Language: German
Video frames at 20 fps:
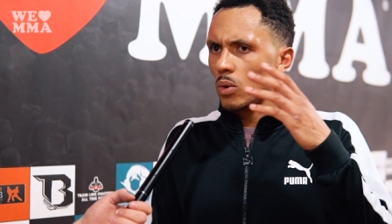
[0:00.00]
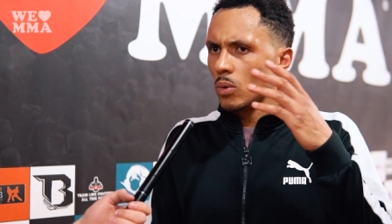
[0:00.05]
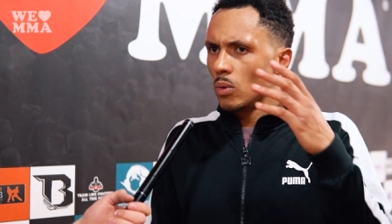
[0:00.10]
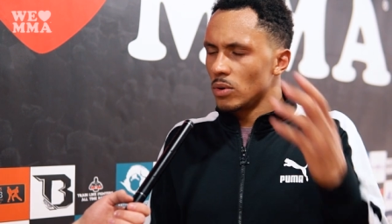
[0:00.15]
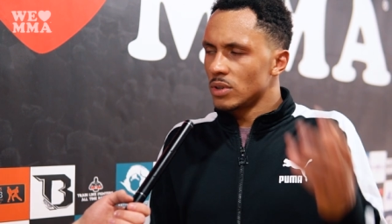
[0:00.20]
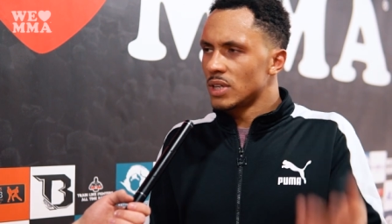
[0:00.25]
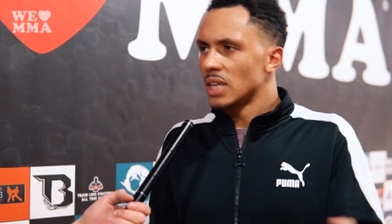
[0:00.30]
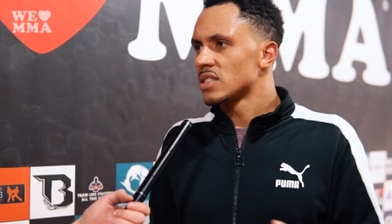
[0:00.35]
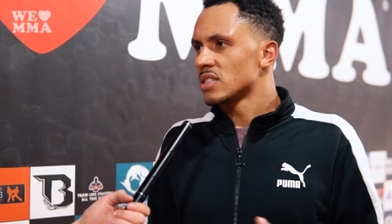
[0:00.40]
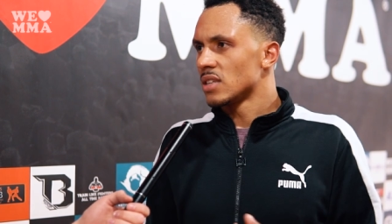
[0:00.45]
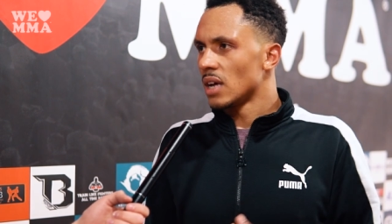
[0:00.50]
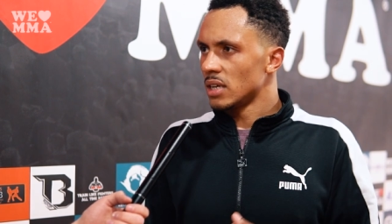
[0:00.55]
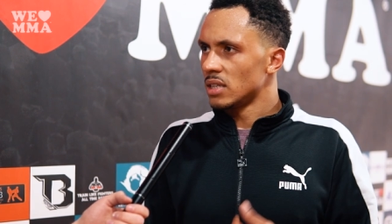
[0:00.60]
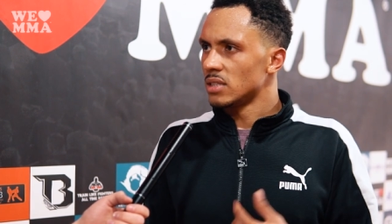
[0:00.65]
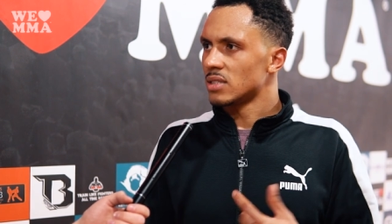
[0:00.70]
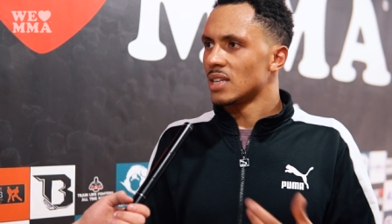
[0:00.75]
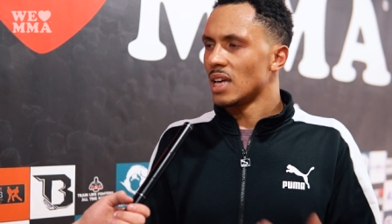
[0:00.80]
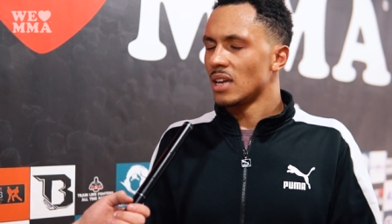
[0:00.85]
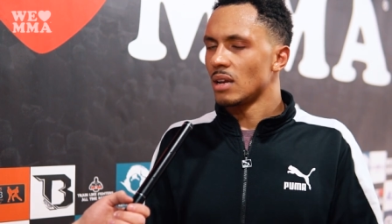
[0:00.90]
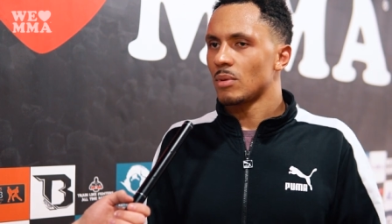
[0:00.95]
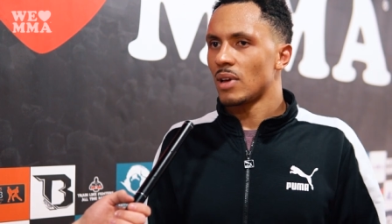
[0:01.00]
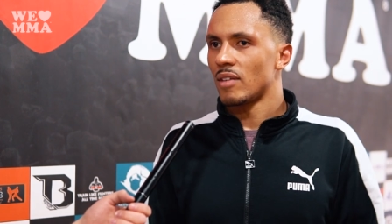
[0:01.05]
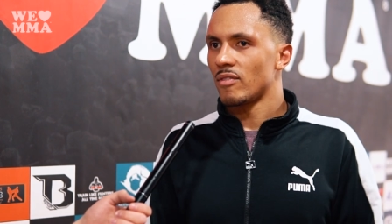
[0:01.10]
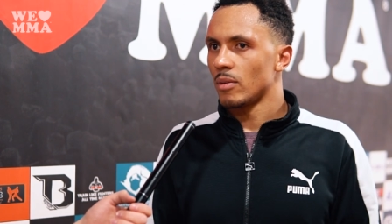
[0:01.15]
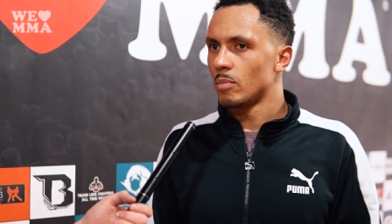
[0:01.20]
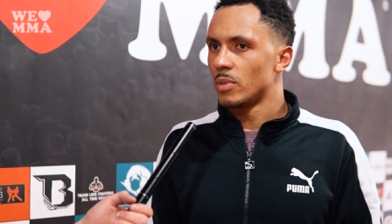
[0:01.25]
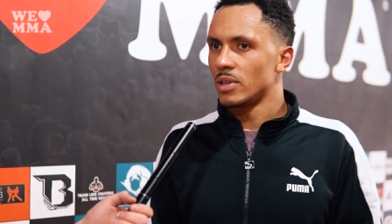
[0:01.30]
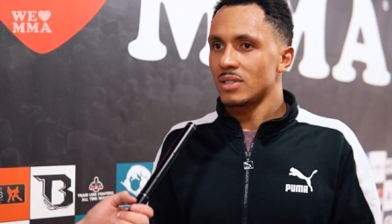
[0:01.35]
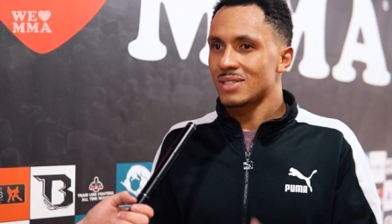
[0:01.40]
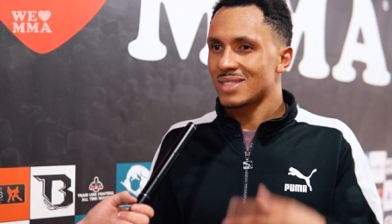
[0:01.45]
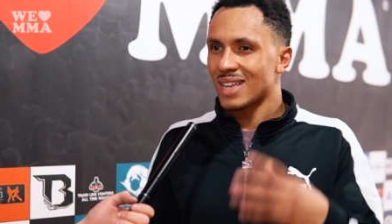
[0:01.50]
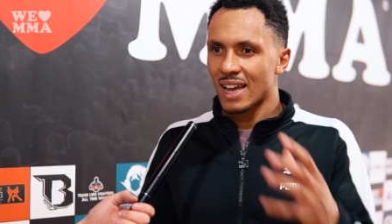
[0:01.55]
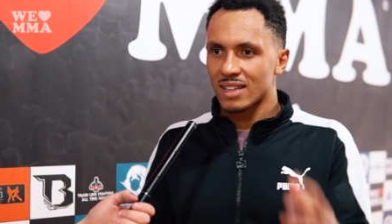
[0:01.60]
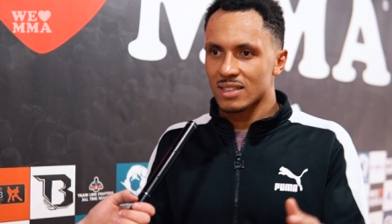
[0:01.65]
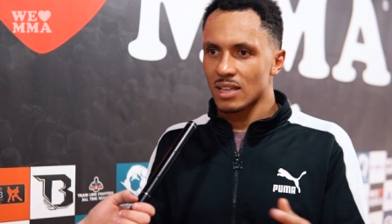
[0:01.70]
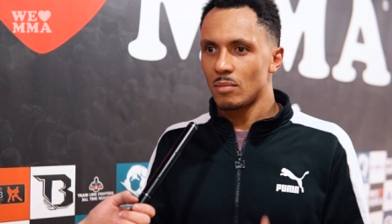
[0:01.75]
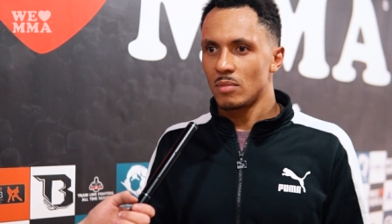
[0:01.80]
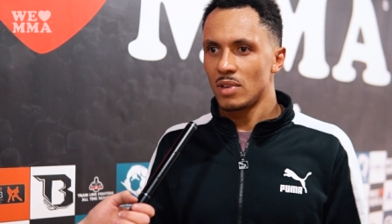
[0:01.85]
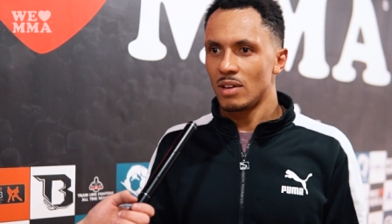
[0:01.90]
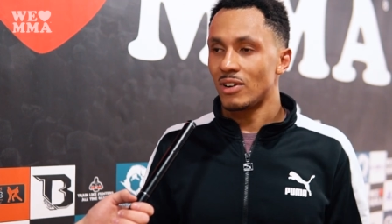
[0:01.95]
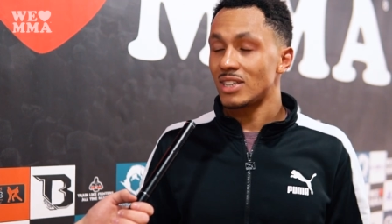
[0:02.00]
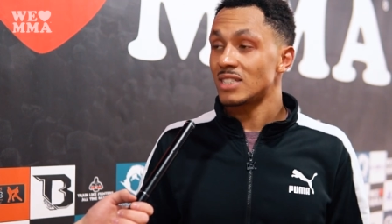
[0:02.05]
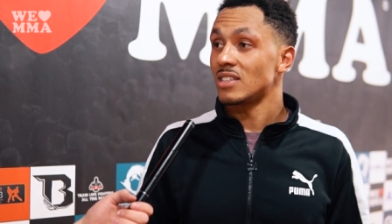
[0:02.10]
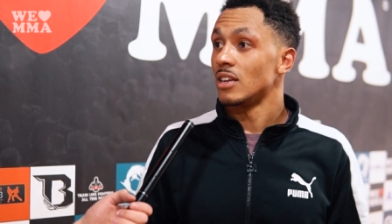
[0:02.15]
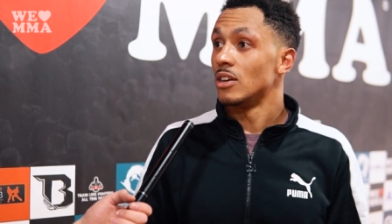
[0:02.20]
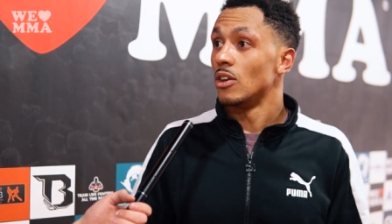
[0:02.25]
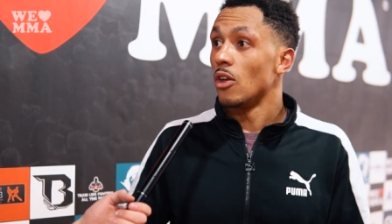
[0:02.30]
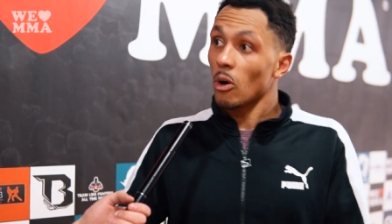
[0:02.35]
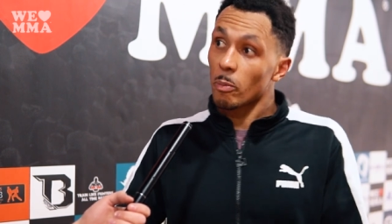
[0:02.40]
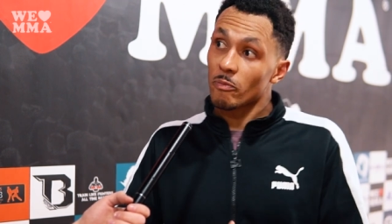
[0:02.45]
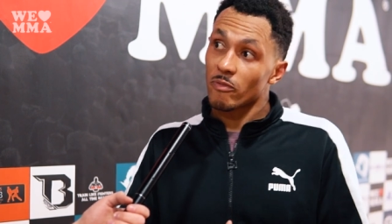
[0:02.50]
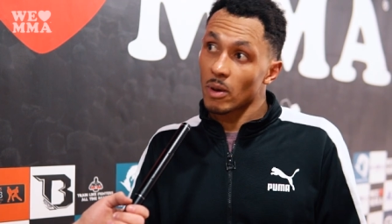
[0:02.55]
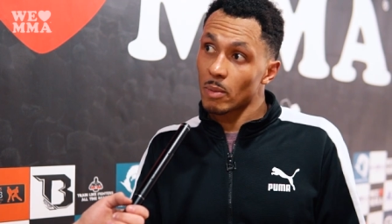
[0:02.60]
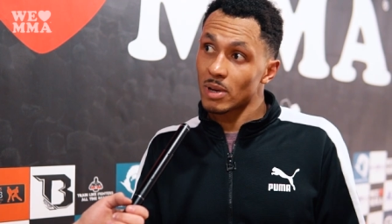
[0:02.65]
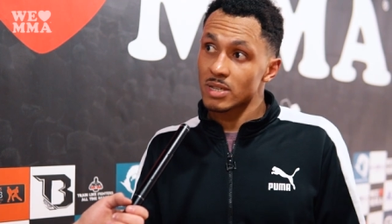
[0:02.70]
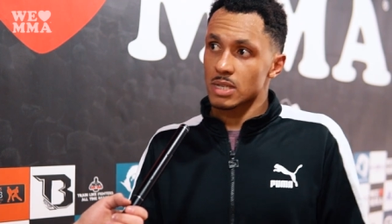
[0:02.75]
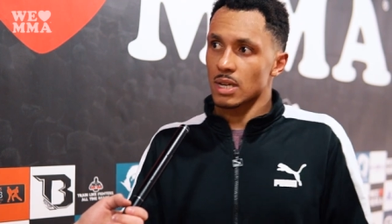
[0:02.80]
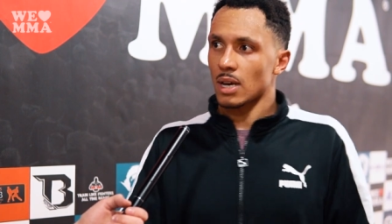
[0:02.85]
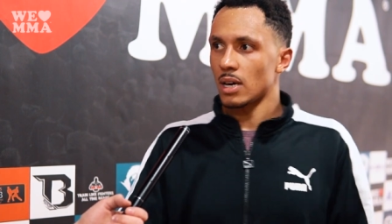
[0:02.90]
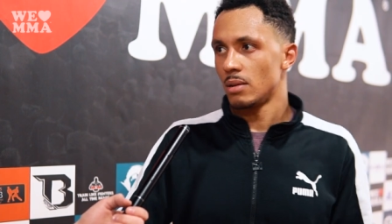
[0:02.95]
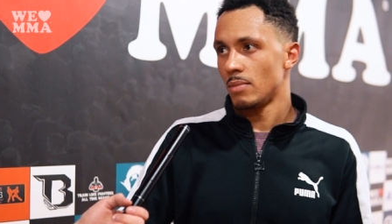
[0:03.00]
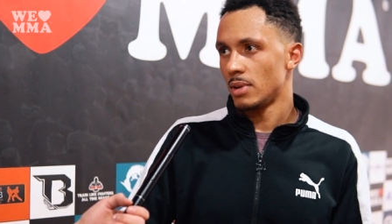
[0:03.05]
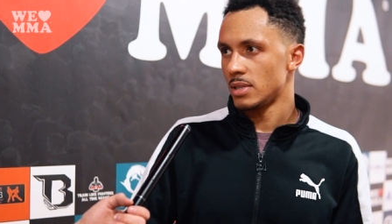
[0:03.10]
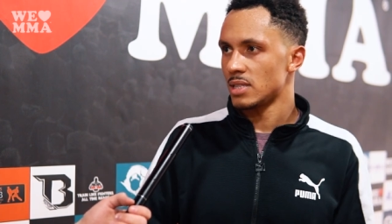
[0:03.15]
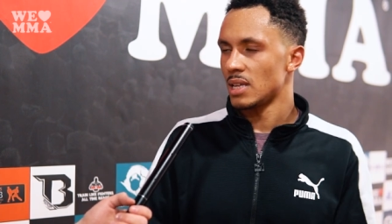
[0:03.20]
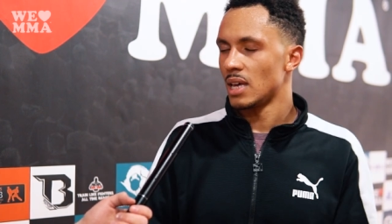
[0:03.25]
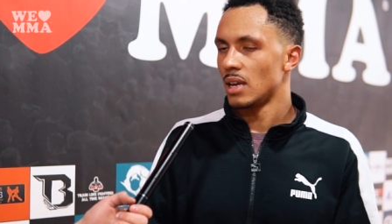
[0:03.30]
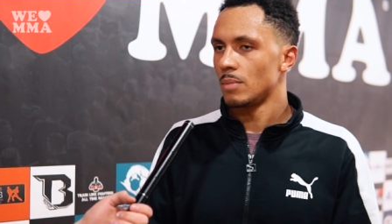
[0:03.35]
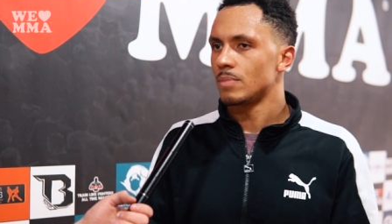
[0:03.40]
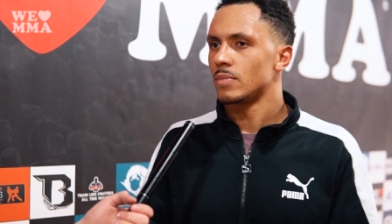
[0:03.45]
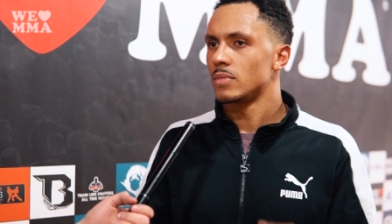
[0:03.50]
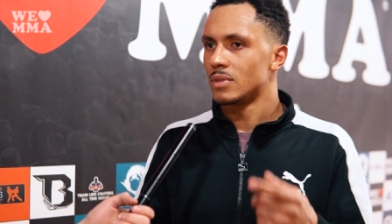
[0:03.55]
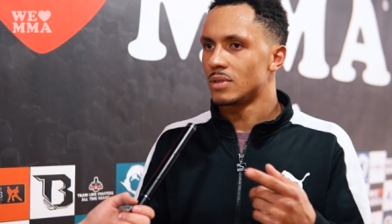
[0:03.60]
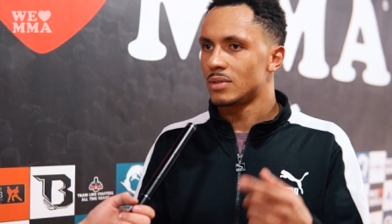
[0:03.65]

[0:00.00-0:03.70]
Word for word: Und jetzt, da ich ein Stand-Up-Kämpfer bin, zeigt er mir, was ich noch verbessern kann in meinem Stand-Up.